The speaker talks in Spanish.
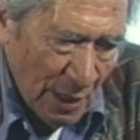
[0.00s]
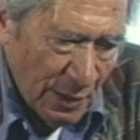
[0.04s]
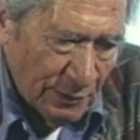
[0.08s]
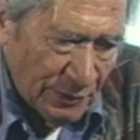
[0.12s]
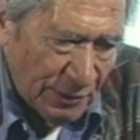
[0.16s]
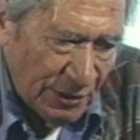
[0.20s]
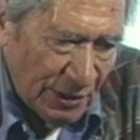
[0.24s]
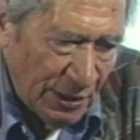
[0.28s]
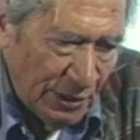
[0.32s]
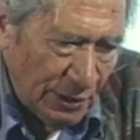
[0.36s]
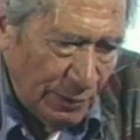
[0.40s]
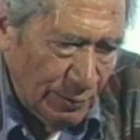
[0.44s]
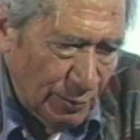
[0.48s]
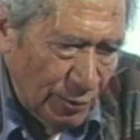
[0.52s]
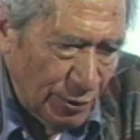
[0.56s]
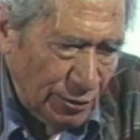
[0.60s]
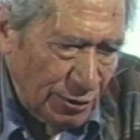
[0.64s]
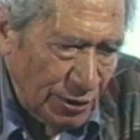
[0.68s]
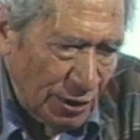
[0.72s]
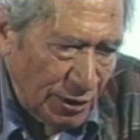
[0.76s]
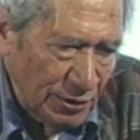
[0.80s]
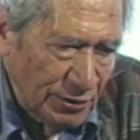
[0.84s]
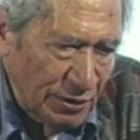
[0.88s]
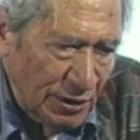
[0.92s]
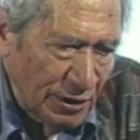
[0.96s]
Tiene
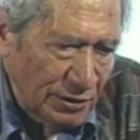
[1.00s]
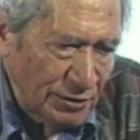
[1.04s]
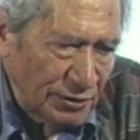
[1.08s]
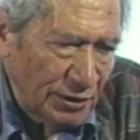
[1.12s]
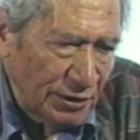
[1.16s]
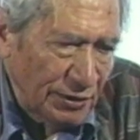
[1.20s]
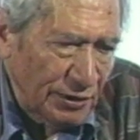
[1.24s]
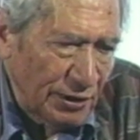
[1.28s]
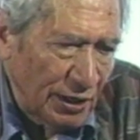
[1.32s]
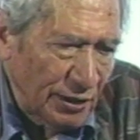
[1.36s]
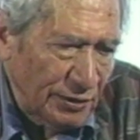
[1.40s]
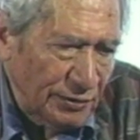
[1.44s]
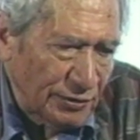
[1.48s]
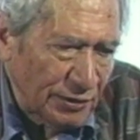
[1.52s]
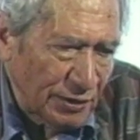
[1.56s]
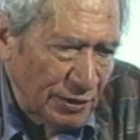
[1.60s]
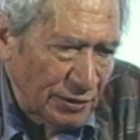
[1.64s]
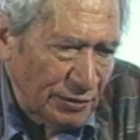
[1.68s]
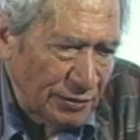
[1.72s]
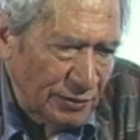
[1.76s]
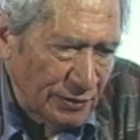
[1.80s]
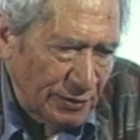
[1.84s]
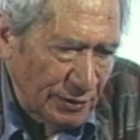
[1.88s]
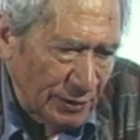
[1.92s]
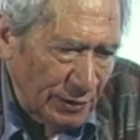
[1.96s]
muchas enseñanzas
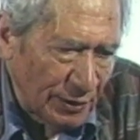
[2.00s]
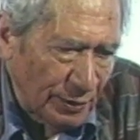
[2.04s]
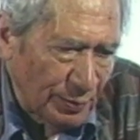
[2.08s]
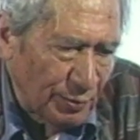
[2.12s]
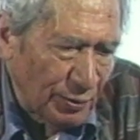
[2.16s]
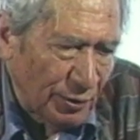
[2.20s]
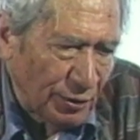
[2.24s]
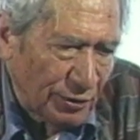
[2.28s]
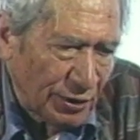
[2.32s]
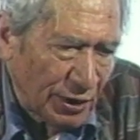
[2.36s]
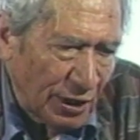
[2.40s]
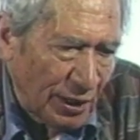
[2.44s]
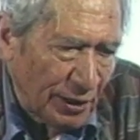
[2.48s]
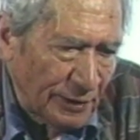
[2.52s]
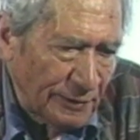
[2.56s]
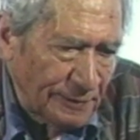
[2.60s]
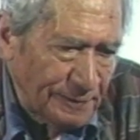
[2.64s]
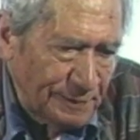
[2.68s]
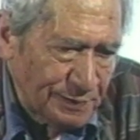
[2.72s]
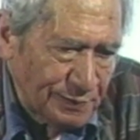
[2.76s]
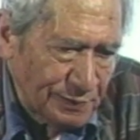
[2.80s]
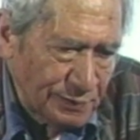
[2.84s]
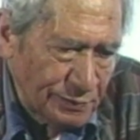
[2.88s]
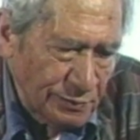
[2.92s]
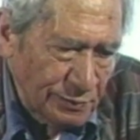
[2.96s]
que aportar
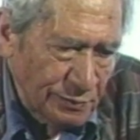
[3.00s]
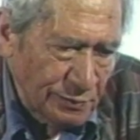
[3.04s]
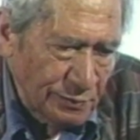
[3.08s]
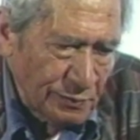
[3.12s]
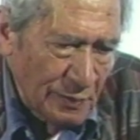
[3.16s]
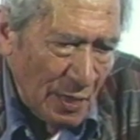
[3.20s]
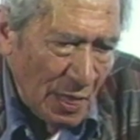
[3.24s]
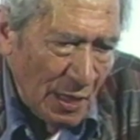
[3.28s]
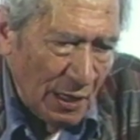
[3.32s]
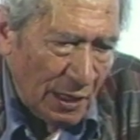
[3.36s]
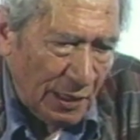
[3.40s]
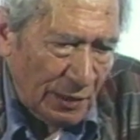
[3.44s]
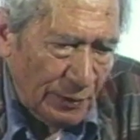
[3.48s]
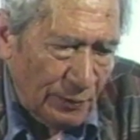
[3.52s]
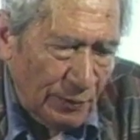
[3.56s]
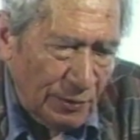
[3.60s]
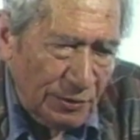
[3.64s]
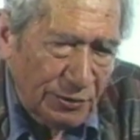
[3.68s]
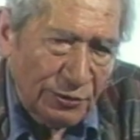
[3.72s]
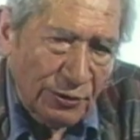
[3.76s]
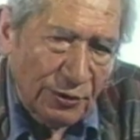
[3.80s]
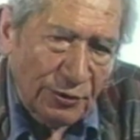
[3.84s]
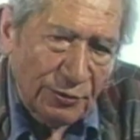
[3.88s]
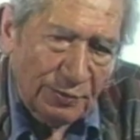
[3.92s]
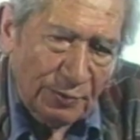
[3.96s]
a
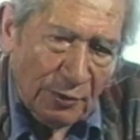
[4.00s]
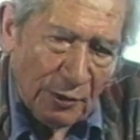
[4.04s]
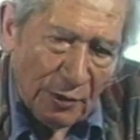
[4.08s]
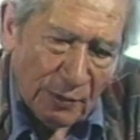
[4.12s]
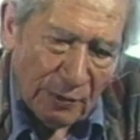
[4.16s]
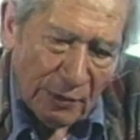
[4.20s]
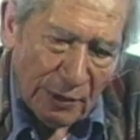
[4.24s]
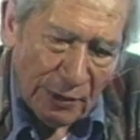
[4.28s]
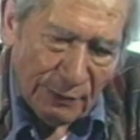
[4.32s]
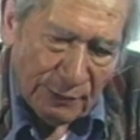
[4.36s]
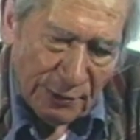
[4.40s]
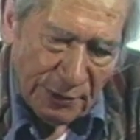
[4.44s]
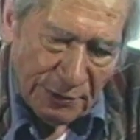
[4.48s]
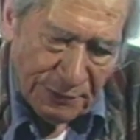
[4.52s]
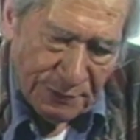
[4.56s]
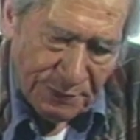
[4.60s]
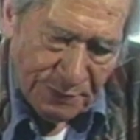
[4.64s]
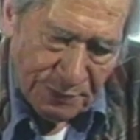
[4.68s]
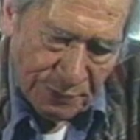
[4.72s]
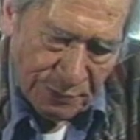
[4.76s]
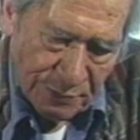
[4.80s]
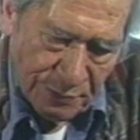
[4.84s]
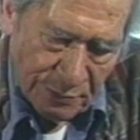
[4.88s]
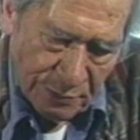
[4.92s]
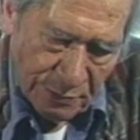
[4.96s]
nuestros problemas.
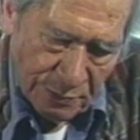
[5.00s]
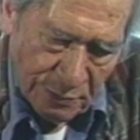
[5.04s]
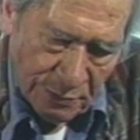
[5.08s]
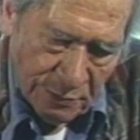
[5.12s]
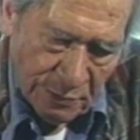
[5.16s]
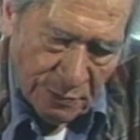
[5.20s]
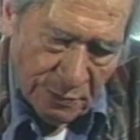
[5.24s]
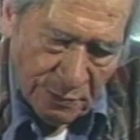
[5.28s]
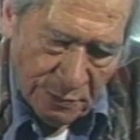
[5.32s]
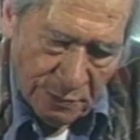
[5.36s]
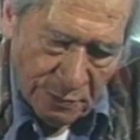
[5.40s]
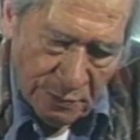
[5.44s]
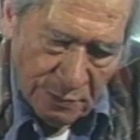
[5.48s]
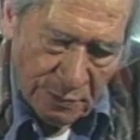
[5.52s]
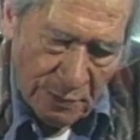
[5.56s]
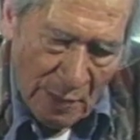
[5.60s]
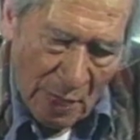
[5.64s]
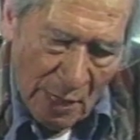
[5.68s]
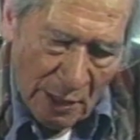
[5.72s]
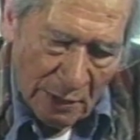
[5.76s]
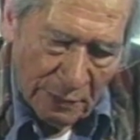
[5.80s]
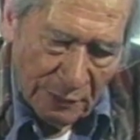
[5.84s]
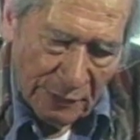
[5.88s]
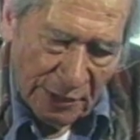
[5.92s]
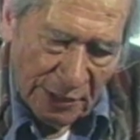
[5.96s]

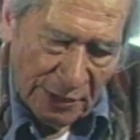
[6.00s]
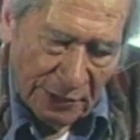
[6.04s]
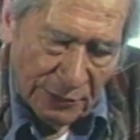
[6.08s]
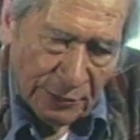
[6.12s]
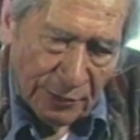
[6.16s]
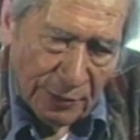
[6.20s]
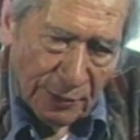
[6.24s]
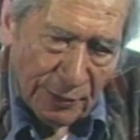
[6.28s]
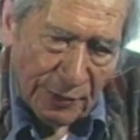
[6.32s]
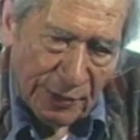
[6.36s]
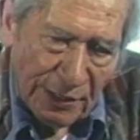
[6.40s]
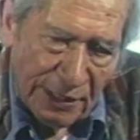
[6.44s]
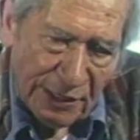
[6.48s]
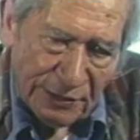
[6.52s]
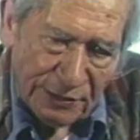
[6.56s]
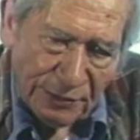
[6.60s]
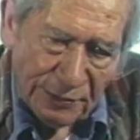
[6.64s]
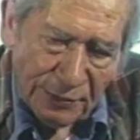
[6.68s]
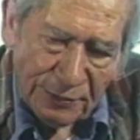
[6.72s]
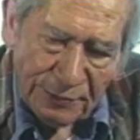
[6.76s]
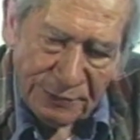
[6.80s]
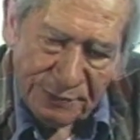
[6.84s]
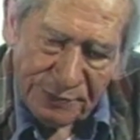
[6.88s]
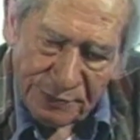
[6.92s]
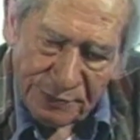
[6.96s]
Dentro de eso,